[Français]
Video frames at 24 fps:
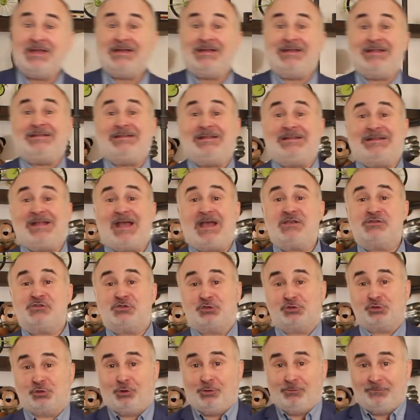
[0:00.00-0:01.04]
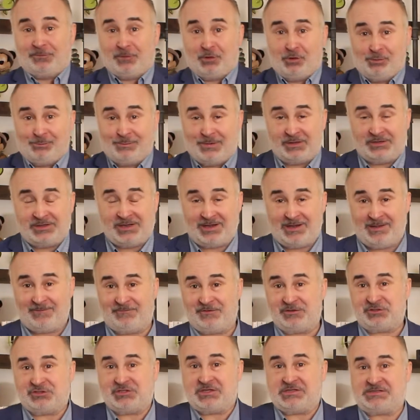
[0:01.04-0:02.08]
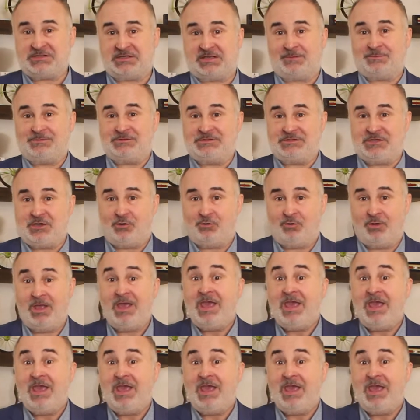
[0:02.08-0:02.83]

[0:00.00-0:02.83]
Les détails se trouvent au bas dans la fiche description.